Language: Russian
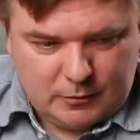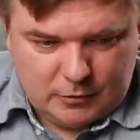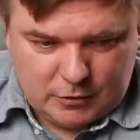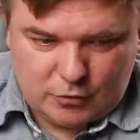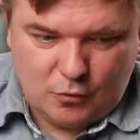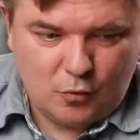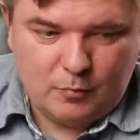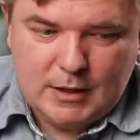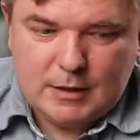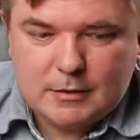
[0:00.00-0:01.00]
То есть 100
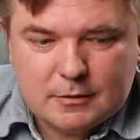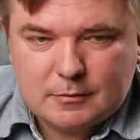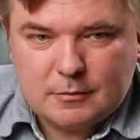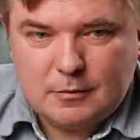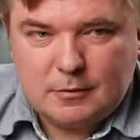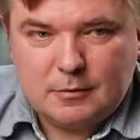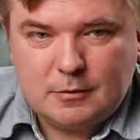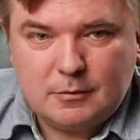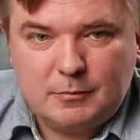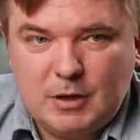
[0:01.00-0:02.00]
рублей,
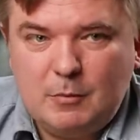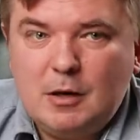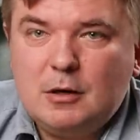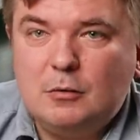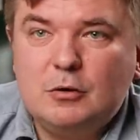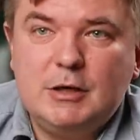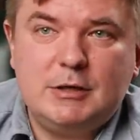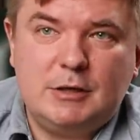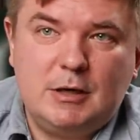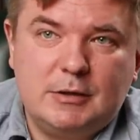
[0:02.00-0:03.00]
э, минимальный лот
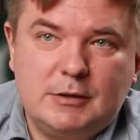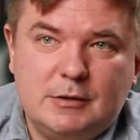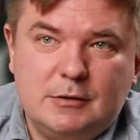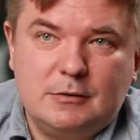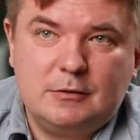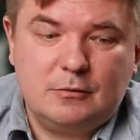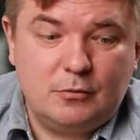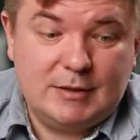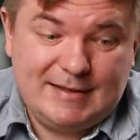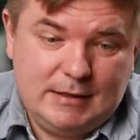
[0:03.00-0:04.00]
10 акций. То
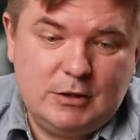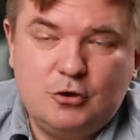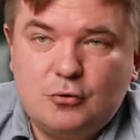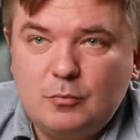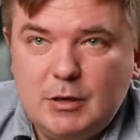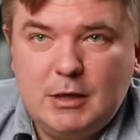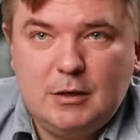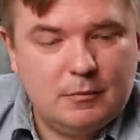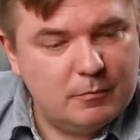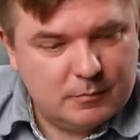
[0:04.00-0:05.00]
есть 1000
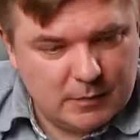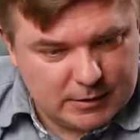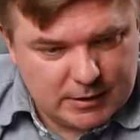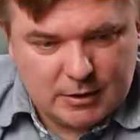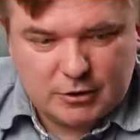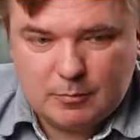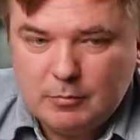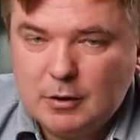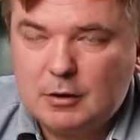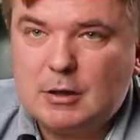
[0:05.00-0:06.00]
рублей достаточно
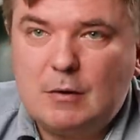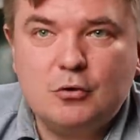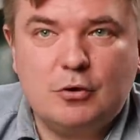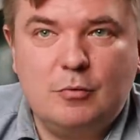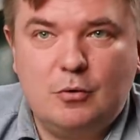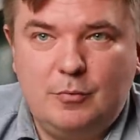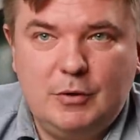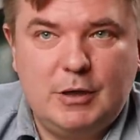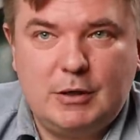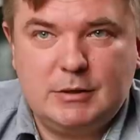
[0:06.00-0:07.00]
было для того, чтобы
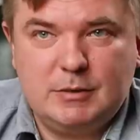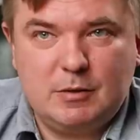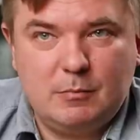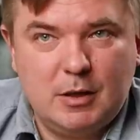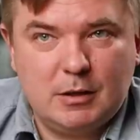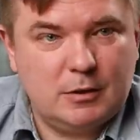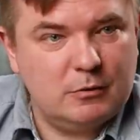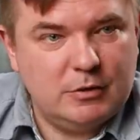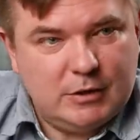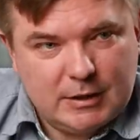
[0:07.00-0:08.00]
купить акции Сбербанка.
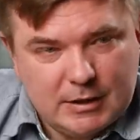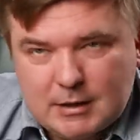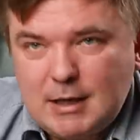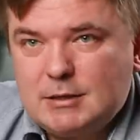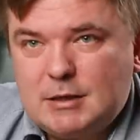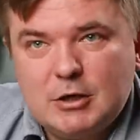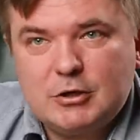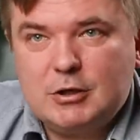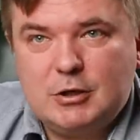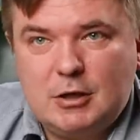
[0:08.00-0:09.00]
То есть это не так
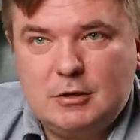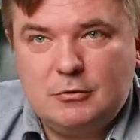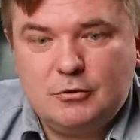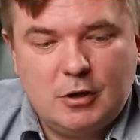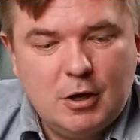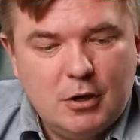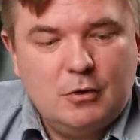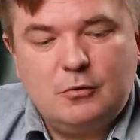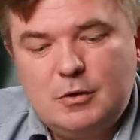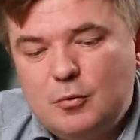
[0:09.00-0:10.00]
страшно, не так сложно.
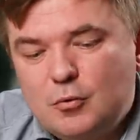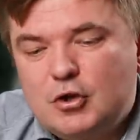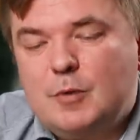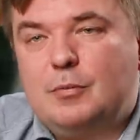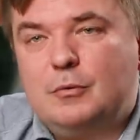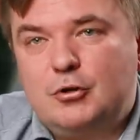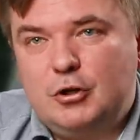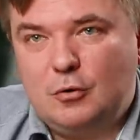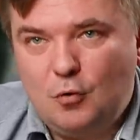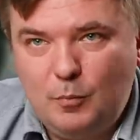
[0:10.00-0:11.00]
Но ты бы уже
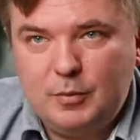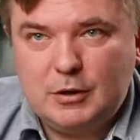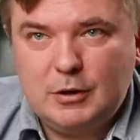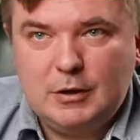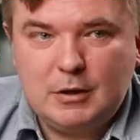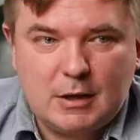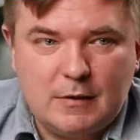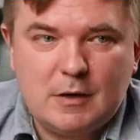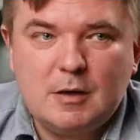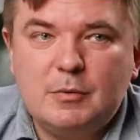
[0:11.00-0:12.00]
получил опыт и,
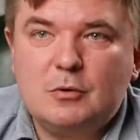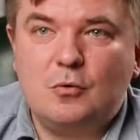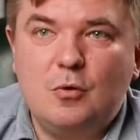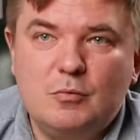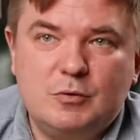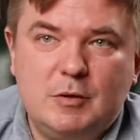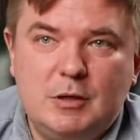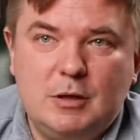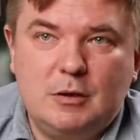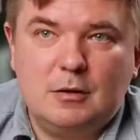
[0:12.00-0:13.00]
наверное, по-другому
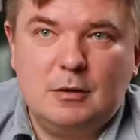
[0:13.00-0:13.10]
смотрел.